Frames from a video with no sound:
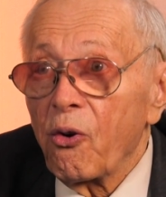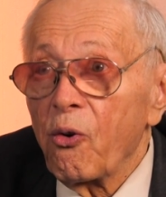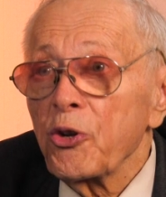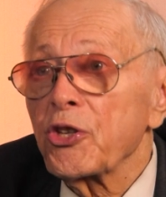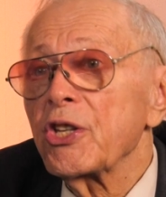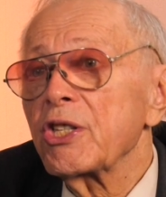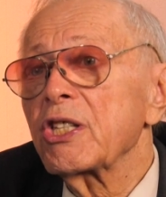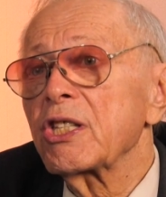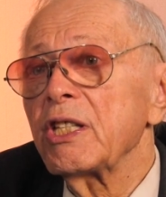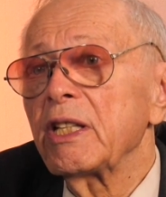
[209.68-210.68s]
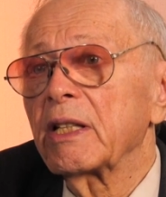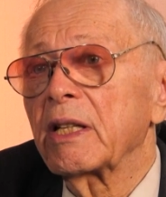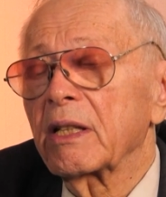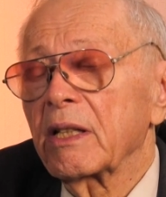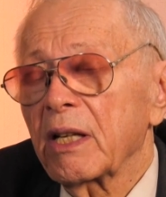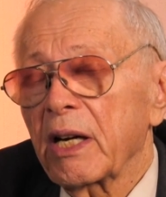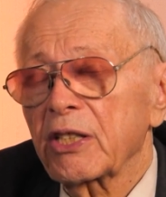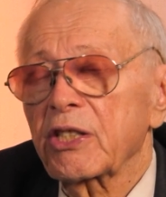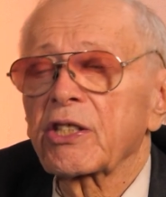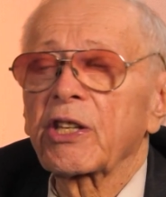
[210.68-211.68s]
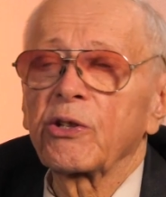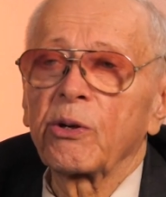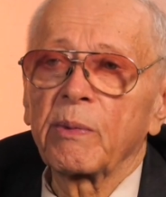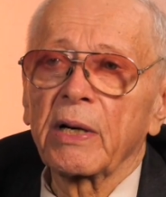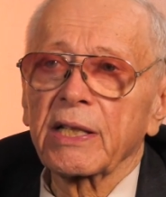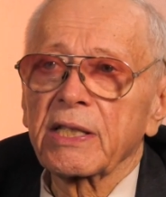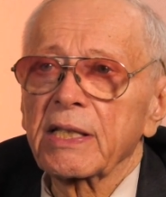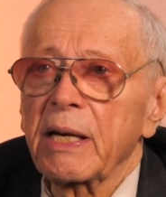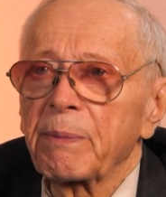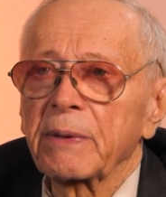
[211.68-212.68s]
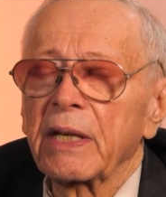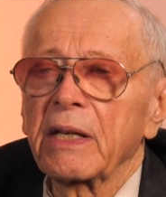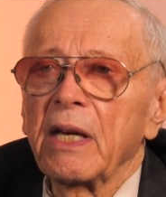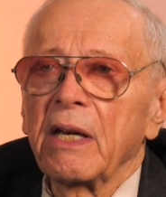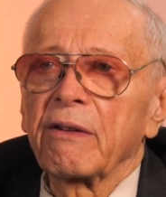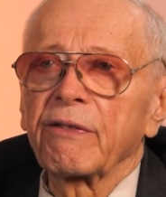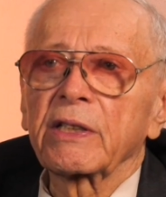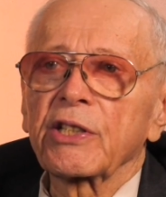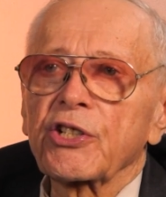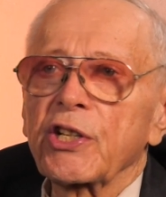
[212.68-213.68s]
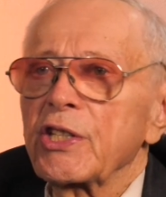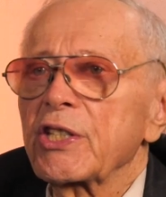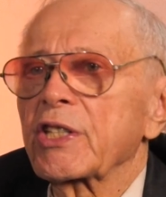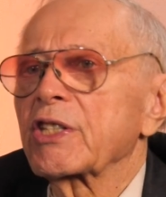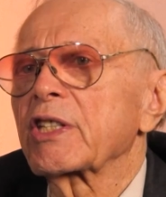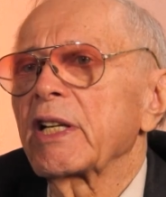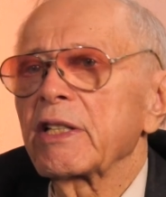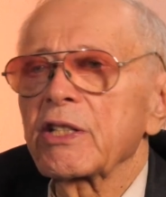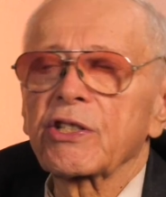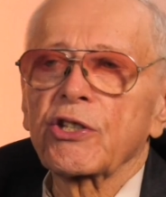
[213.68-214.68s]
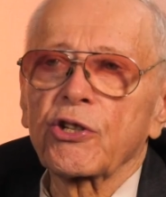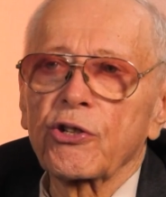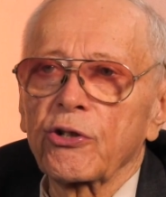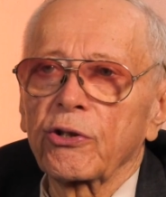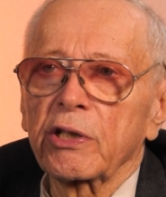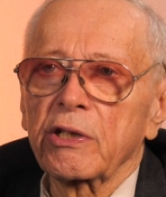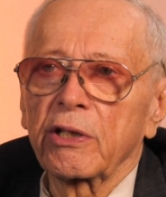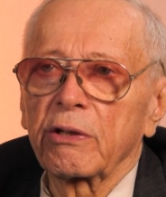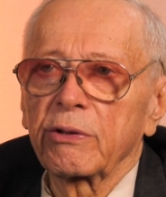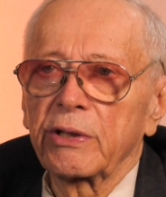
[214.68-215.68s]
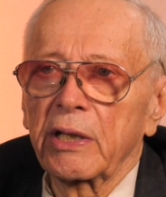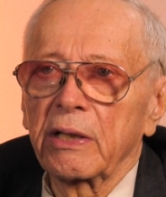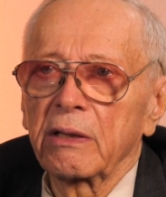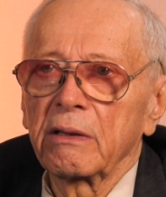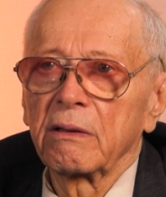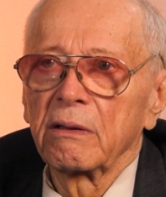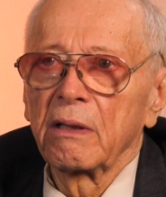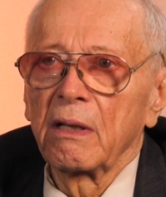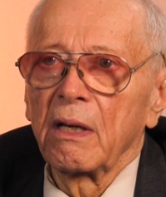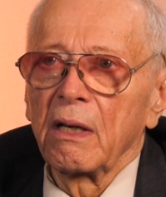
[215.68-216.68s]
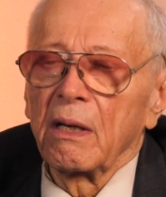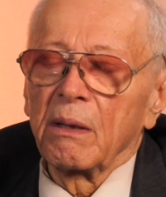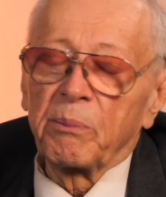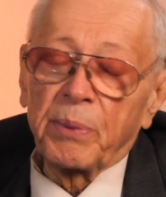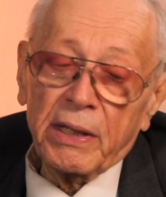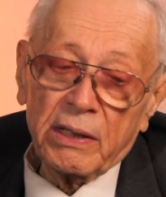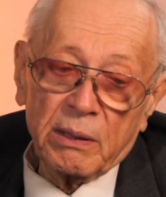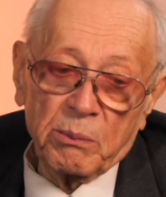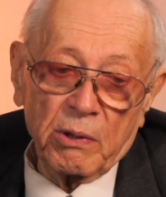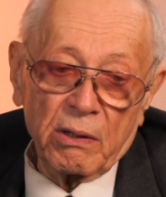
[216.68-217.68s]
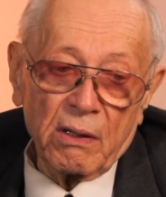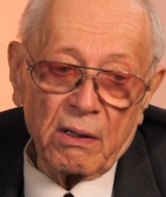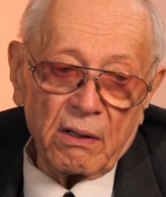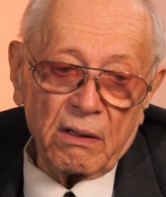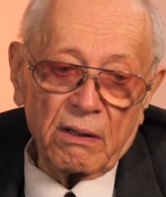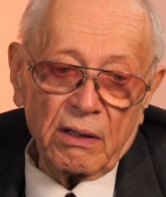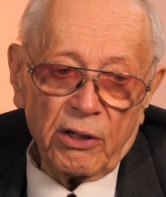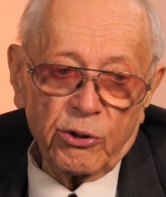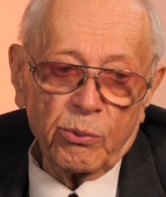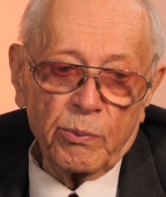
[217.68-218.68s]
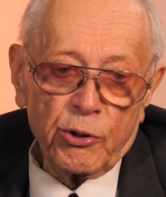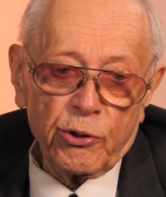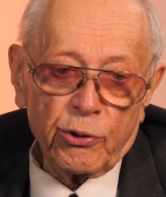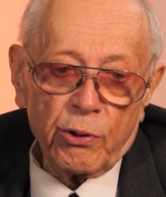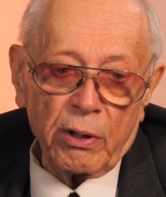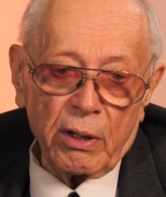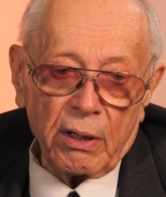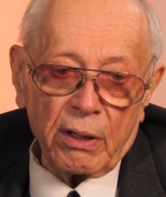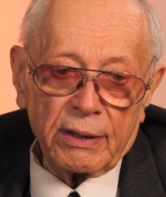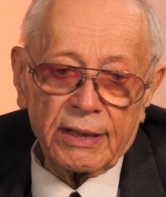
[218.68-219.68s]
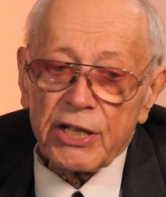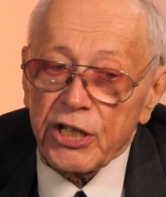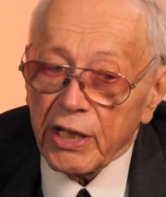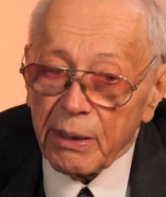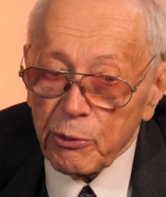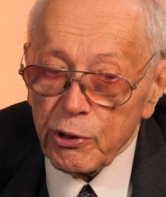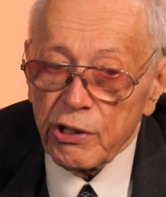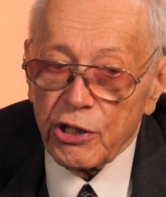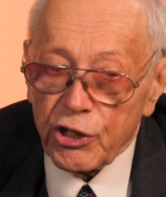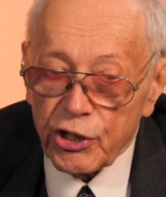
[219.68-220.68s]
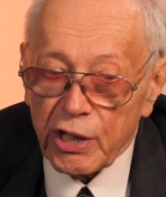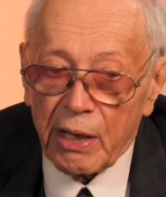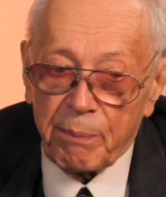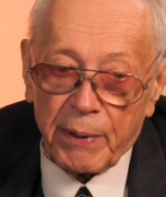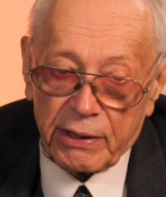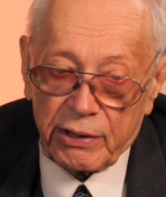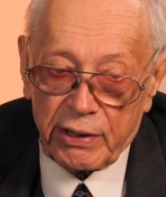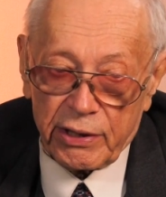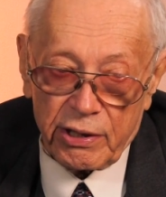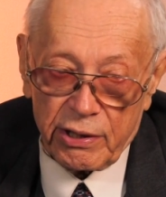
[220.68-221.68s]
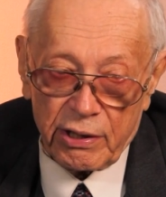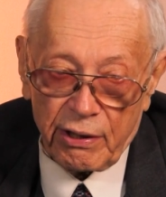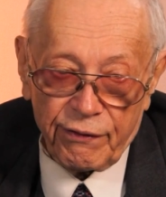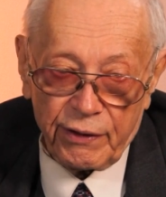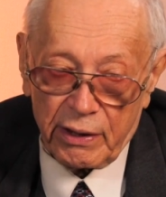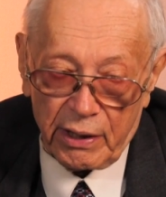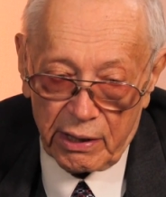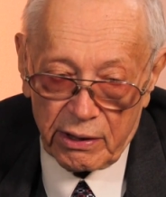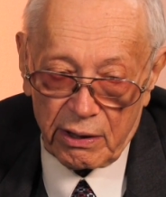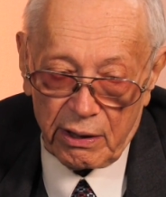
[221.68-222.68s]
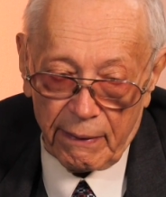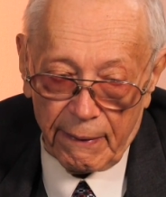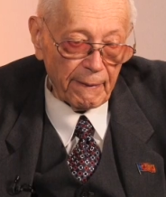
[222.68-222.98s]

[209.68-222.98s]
очень сильно отстаем от Запада в отношении социальной защищенности людей. Поэтому я думаю, что даже Коммунистическая партия Российской Федерации,